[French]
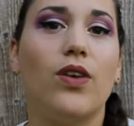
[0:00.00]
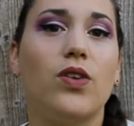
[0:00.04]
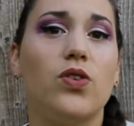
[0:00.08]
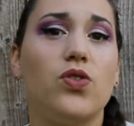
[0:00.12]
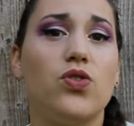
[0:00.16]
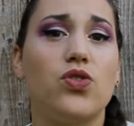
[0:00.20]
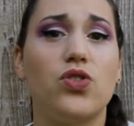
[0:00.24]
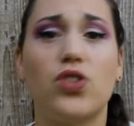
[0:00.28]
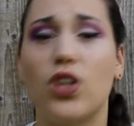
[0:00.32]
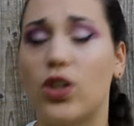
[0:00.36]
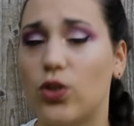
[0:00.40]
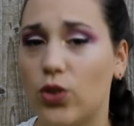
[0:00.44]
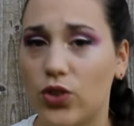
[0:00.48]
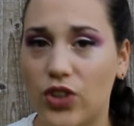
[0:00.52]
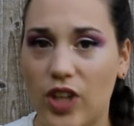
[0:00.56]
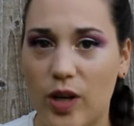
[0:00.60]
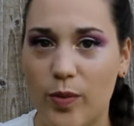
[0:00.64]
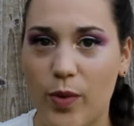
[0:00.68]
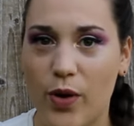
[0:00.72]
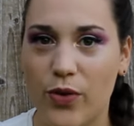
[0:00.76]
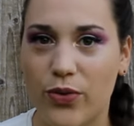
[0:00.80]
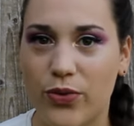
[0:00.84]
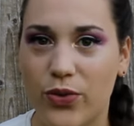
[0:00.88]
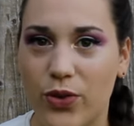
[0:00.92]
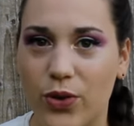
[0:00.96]
C'est
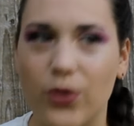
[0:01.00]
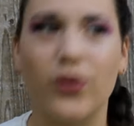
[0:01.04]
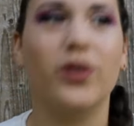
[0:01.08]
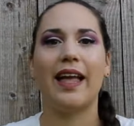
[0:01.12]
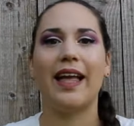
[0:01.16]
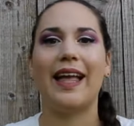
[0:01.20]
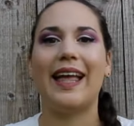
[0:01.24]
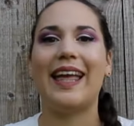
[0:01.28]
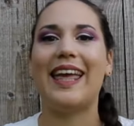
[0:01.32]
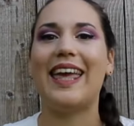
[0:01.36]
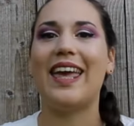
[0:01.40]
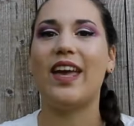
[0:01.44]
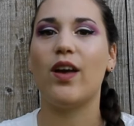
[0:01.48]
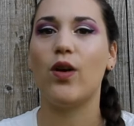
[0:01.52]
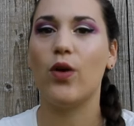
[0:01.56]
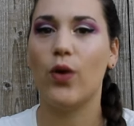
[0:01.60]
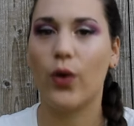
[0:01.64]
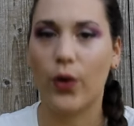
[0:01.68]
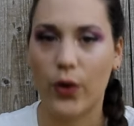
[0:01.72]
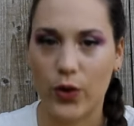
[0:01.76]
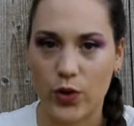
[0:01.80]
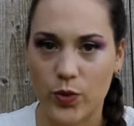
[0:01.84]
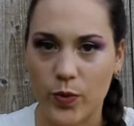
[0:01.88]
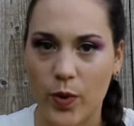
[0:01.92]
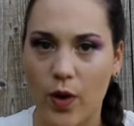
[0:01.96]
totalement faux et
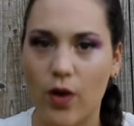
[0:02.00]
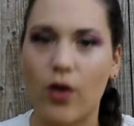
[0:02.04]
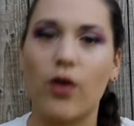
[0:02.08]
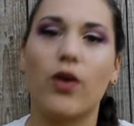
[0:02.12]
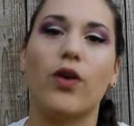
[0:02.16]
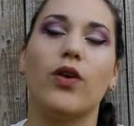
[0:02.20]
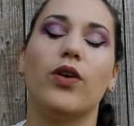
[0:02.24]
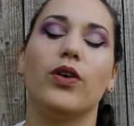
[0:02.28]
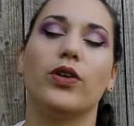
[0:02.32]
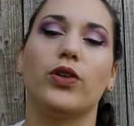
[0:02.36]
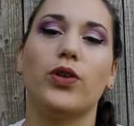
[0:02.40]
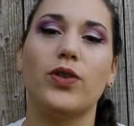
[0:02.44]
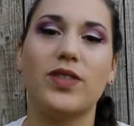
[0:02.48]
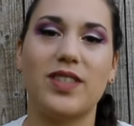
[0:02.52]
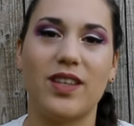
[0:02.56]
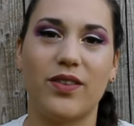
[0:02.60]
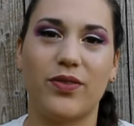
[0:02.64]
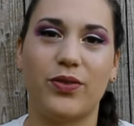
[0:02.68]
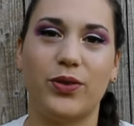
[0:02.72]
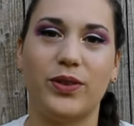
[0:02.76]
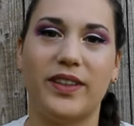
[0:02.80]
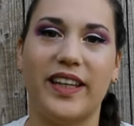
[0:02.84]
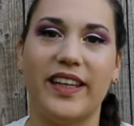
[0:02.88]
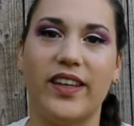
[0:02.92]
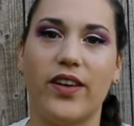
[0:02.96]
heureusement euh, que c'est
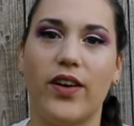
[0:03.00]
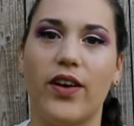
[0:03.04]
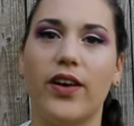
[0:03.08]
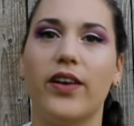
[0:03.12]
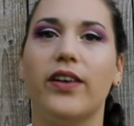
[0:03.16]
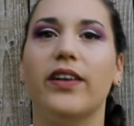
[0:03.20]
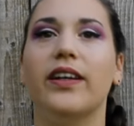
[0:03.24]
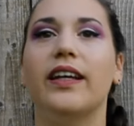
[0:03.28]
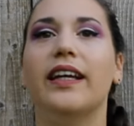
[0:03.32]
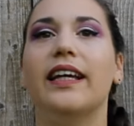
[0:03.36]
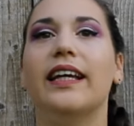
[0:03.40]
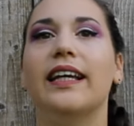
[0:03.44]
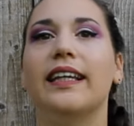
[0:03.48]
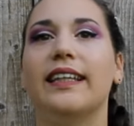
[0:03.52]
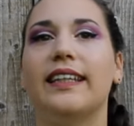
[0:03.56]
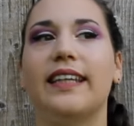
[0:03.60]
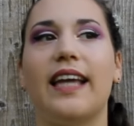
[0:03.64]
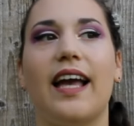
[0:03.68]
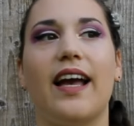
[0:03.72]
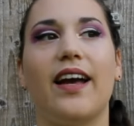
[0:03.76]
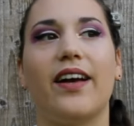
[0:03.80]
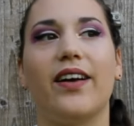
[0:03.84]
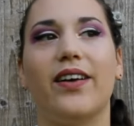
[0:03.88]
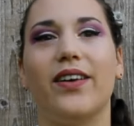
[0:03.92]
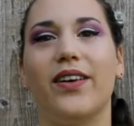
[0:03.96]
faux d'ailleurs,
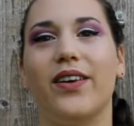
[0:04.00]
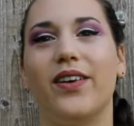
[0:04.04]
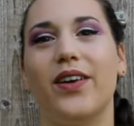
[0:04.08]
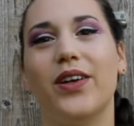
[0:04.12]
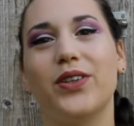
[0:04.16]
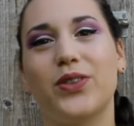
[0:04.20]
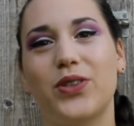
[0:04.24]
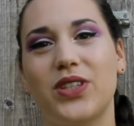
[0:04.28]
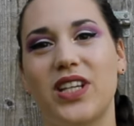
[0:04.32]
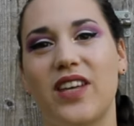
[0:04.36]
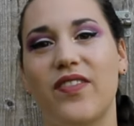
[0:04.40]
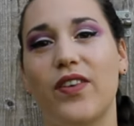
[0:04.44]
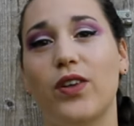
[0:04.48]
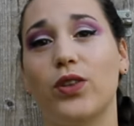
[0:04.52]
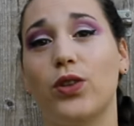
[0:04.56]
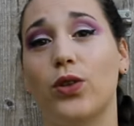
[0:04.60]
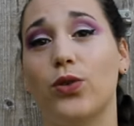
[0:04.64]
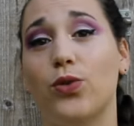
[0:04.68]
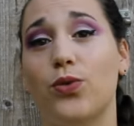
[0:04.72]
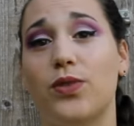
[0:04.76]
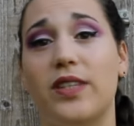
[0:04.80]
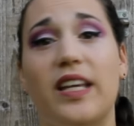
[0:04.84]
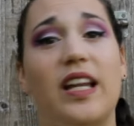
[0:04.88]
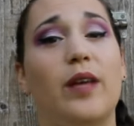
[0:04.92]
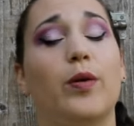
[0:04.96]
car euh, lorsque j'avais
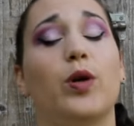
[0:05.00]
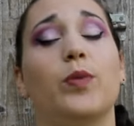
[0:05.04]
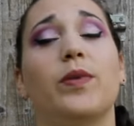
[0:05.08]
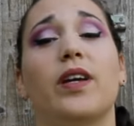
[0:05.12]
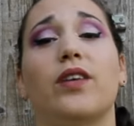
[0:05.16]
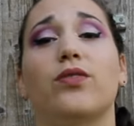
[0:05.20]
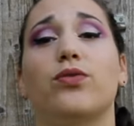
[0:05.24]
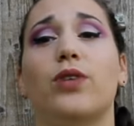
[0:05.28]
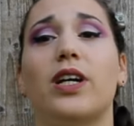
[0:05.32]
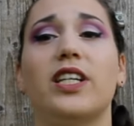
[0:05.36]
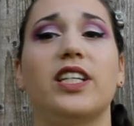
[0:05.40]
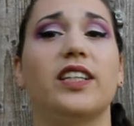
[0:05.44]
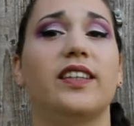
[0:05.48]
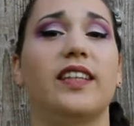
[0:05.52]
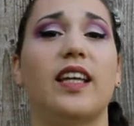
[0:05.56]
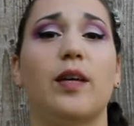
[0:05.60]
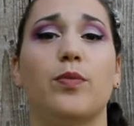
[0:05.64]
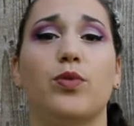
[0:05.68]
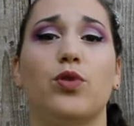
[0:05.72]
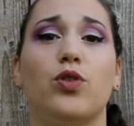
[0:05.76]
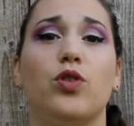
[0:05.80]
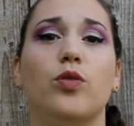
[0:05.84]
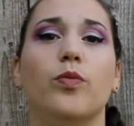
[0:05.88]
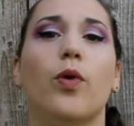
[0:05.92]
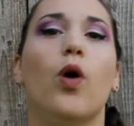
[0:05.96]
entendu ça la première fois, j'étais
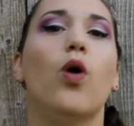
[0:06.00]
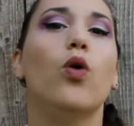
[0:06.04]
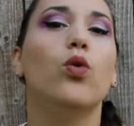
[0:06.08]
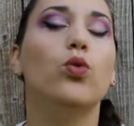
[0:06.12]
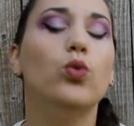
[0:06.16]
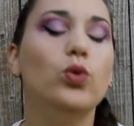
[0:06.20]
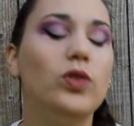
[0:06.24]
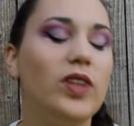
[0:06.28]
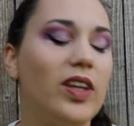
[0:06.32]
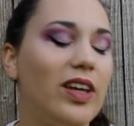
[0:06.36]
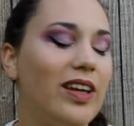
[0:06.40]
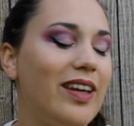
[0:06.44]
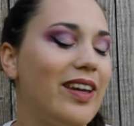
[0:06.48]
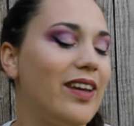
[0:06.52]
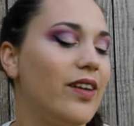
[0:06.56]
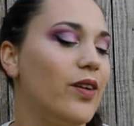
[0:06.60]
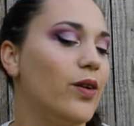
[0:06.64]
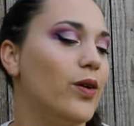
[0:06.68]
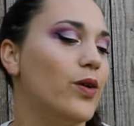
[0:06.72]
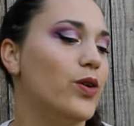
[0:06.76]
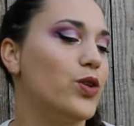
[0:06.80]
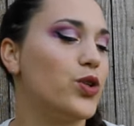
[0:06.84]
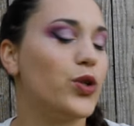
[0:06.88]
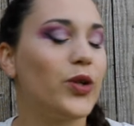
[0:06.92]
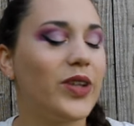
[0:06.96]
absolument outrée,
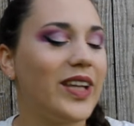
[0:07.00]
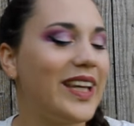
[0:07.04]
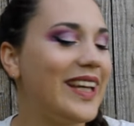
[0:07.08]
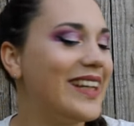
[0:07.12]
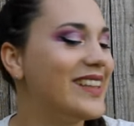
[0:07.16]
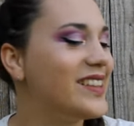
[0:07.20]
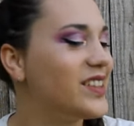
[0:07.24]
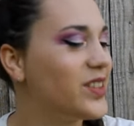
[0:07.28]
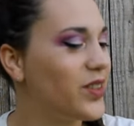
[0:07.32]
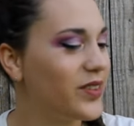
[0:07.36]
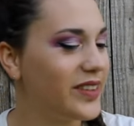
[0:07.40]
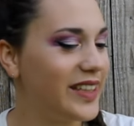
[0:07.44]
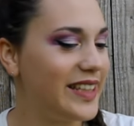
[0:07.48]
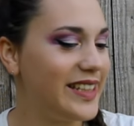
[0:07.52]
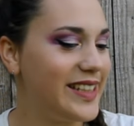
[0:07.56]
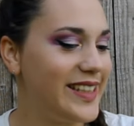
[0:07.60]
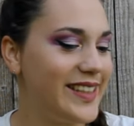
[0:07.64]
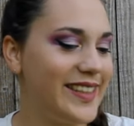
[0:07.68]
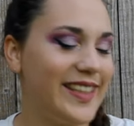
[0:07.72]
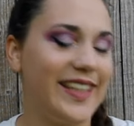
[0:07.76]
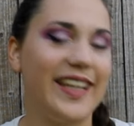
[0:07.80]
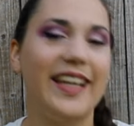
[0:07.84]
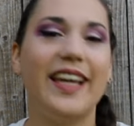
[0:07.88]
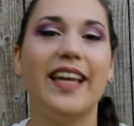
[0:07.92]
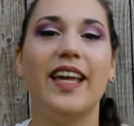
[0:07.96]
euh, choquée,
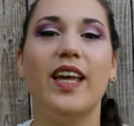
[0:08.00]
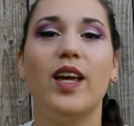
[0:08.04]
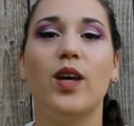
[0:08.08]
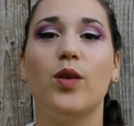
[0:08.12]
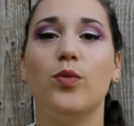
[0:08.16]
scandalisée,